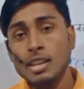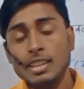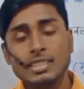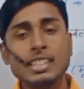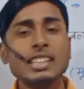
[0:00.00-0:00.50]

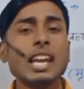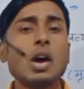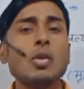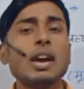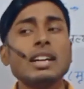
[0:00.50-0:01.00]
इससे क्या
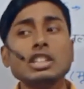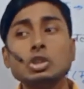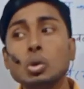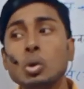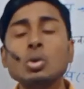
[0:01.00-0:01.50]
होगा कि
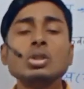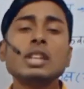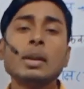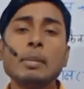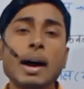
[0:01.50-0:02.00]
दोनों
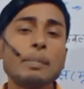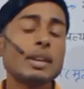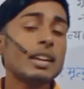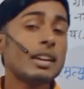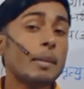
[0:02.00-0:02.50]
धर्म आपके